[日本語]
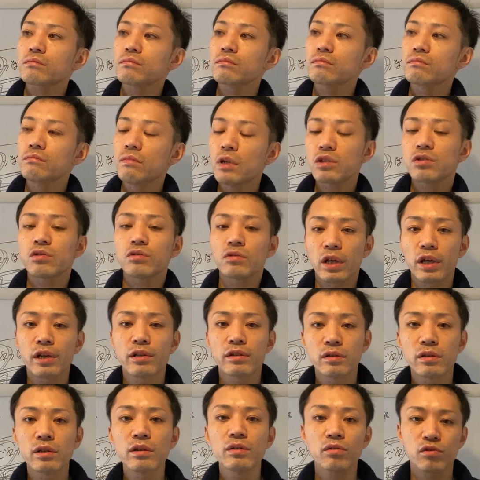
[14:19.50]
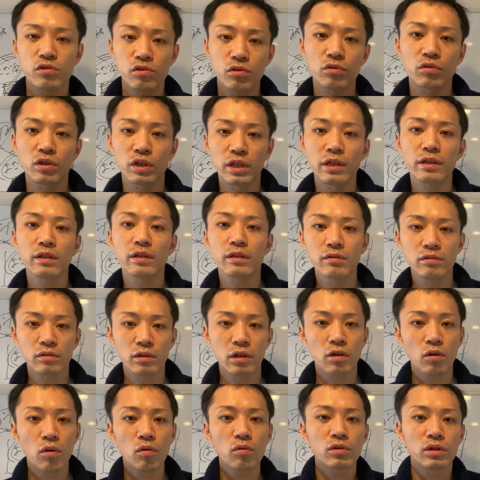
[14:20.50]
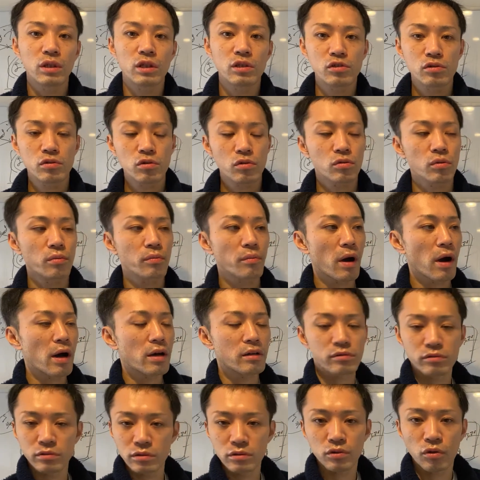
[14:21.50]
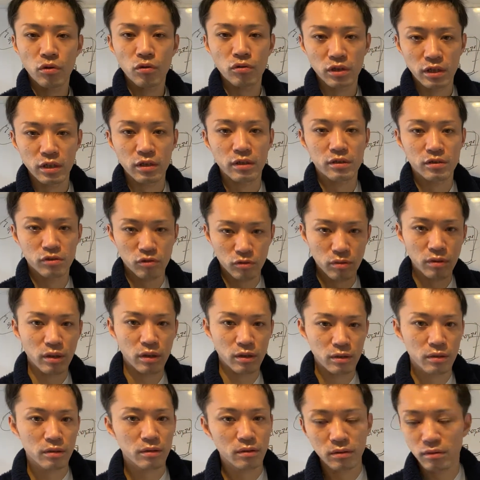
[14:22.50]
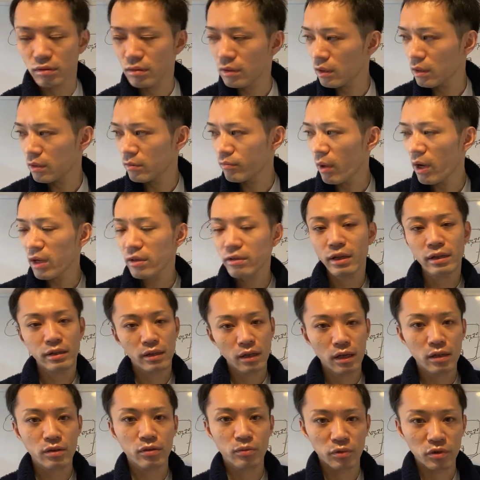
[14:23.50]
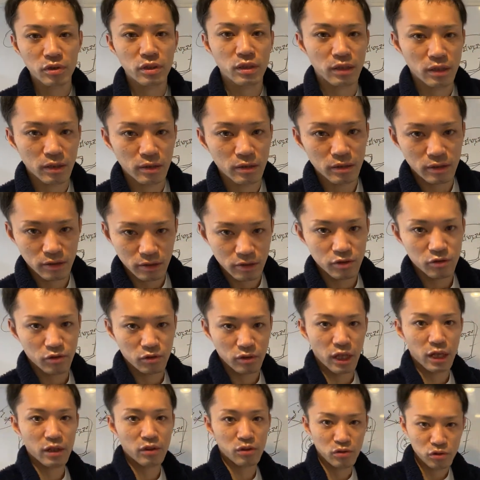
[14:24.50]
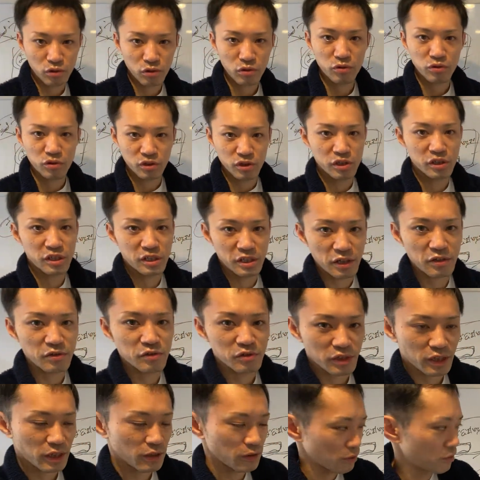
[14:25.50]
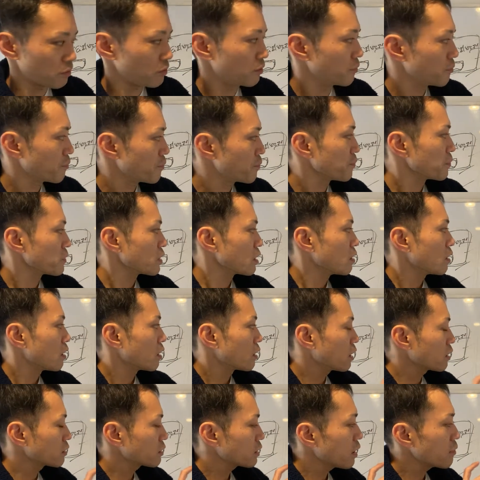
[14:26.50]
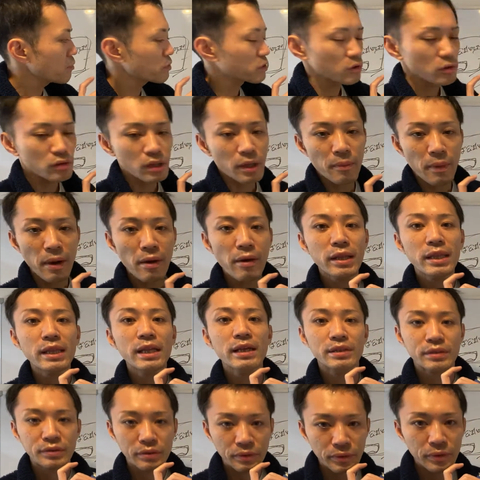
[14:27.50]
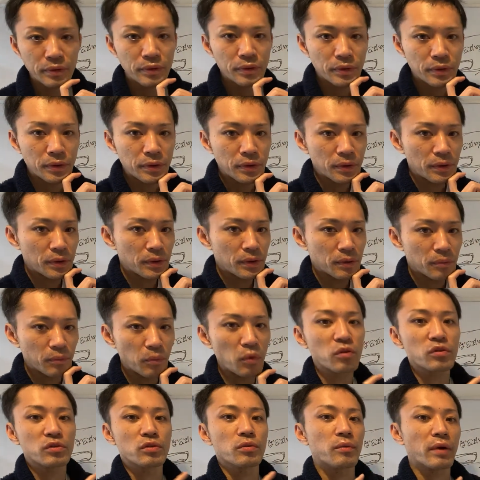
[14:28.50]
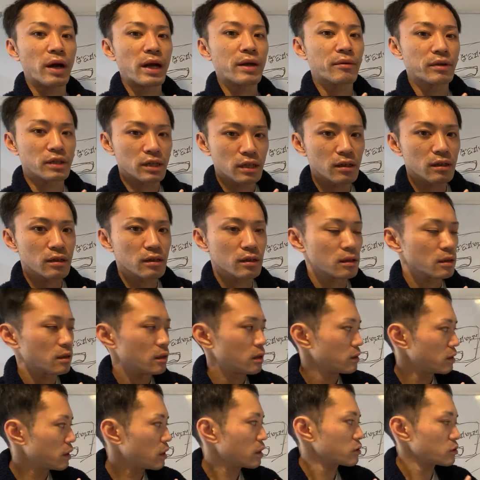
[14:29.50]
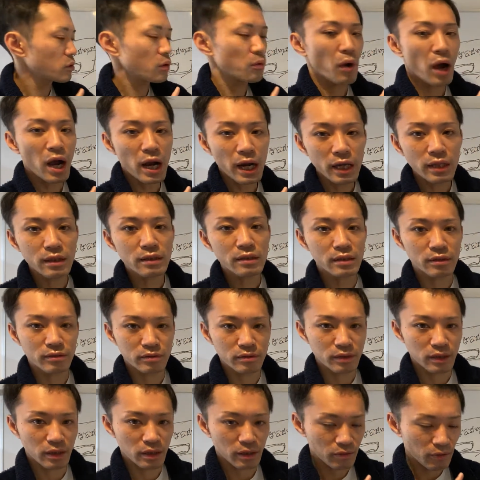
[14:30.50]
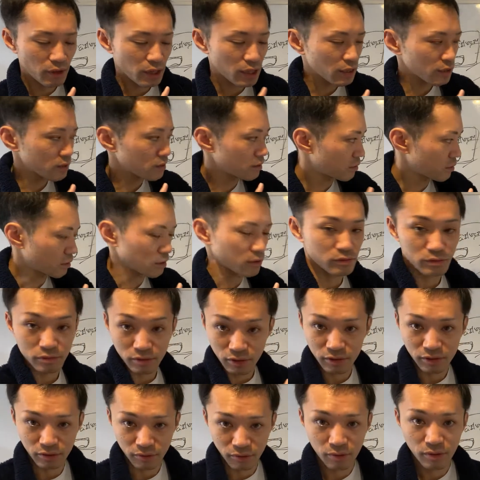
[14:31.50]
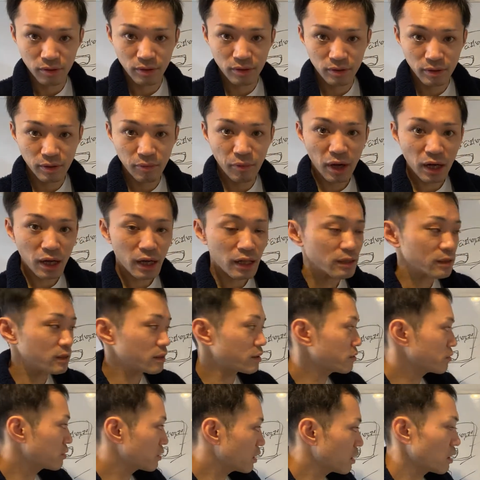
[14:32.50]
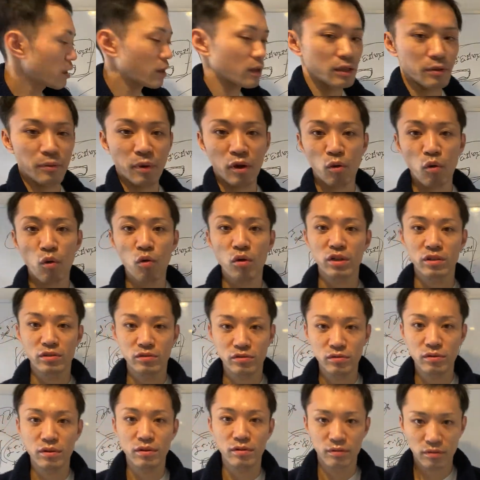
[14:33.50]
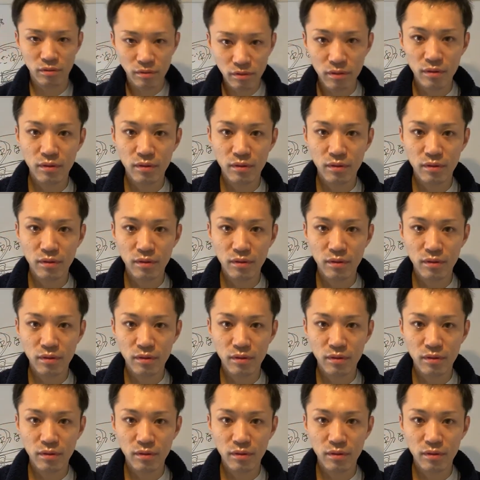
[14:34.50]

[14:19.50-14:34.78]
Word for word: まあちょっと SE をちょっと入れてるんでロングでちょっと回るようにちょっと回るかなと思ってちょっとタイトルそういう風にしてるんですけどあ多分そんな回んないんですよ僕の場合はねだからそれ分かってるんだ分かってるんですよ分かってるから今講義作ってるんですよ